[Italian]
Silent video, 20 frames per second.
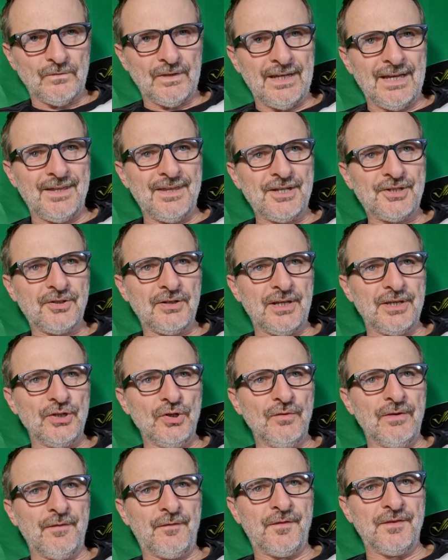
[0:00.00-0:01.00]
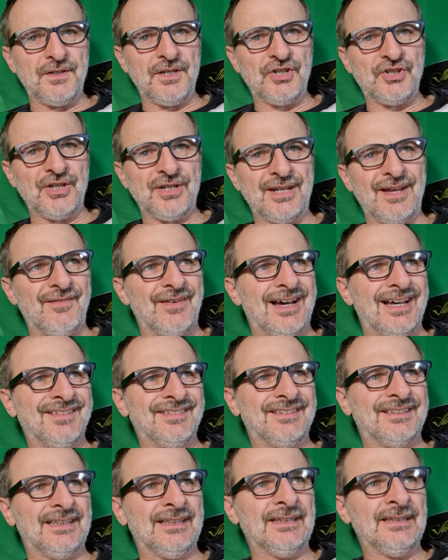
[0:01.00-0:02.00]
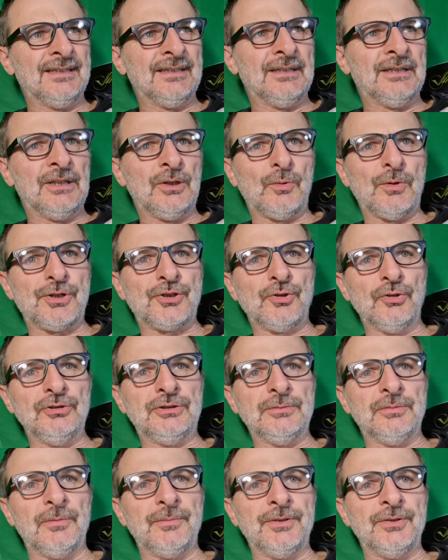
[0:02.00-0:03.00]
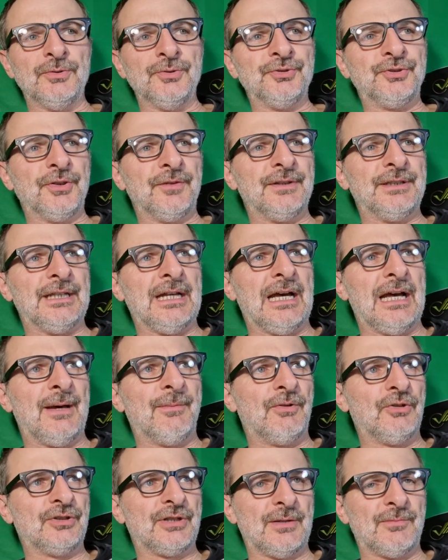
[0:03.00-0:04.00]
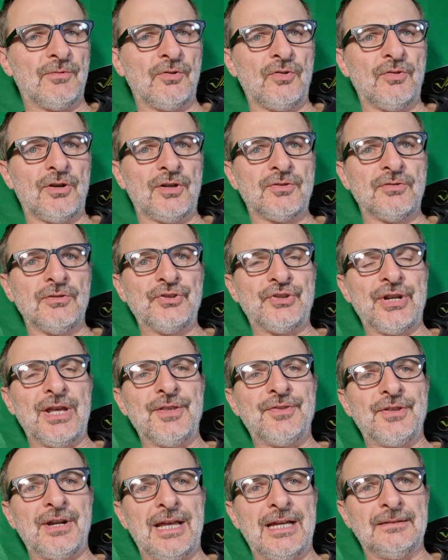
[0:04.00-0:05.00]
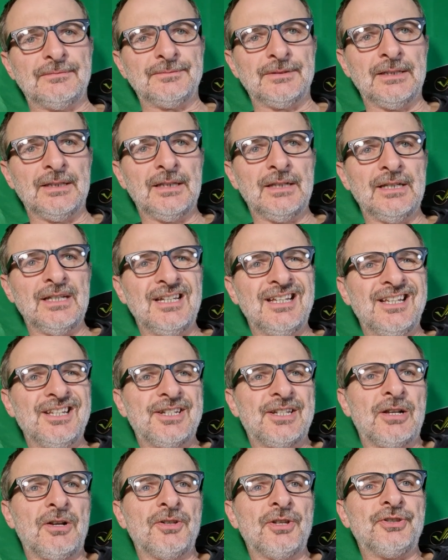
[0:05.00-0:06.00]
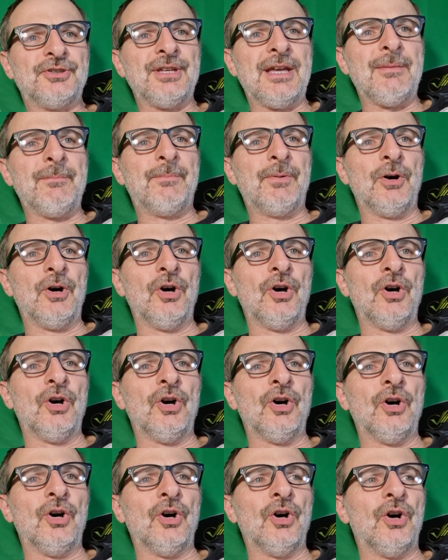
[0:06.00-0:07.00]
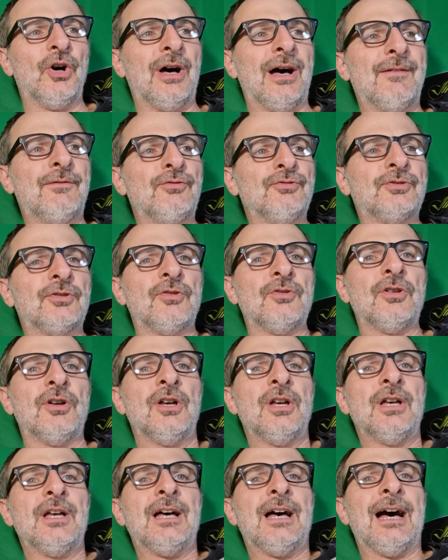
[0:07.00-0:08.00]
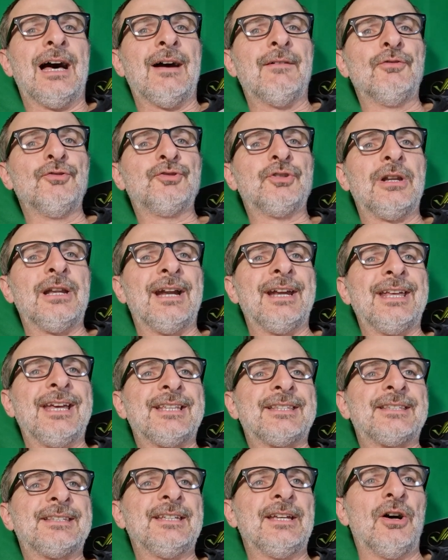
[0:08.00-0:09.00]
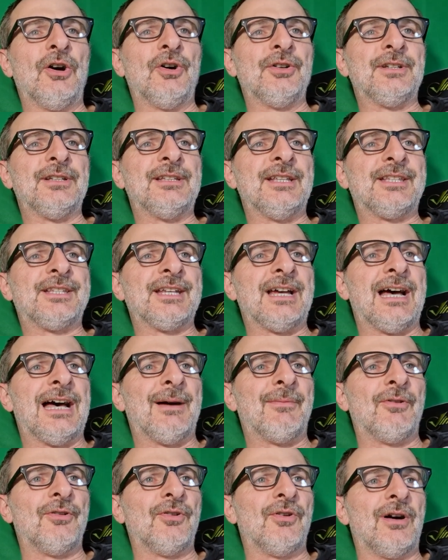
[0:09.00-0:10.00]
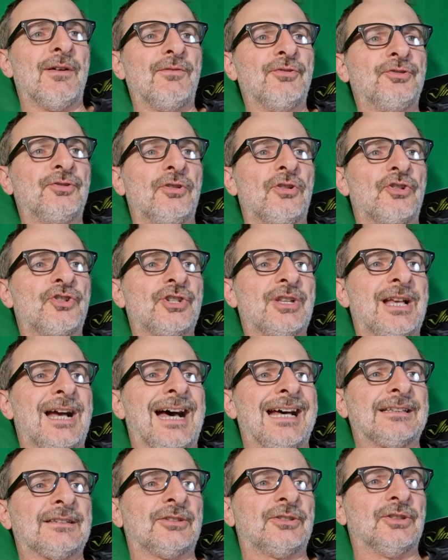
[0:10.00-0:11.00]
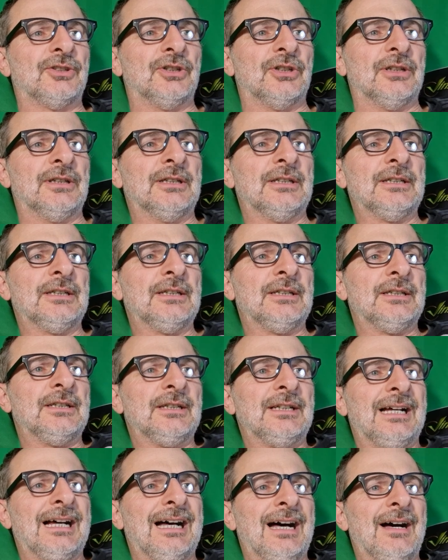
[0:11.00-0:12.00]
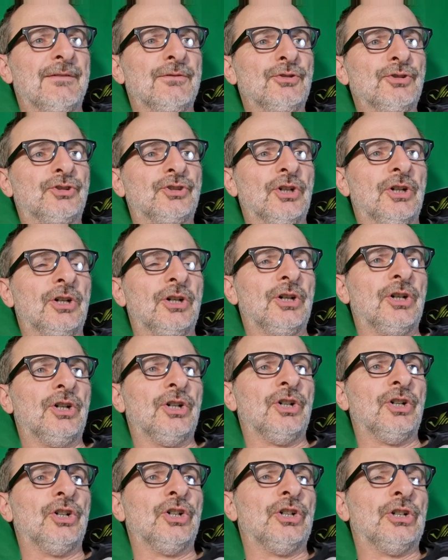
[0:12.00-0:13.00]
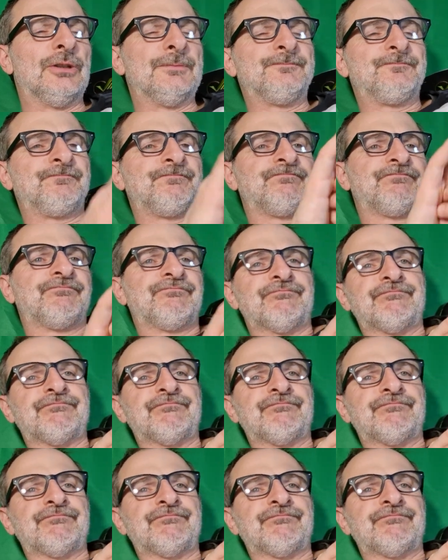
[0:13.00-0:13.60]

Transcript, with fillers: E adesso la Juve finisce in avanti, quest'ultimo minuto vediamo, siamo ancora sul 3-3. Secondo tempo ha avuto, ha avuto la reazione, diciamo, no? ha avuto lo scatto, ha avuto,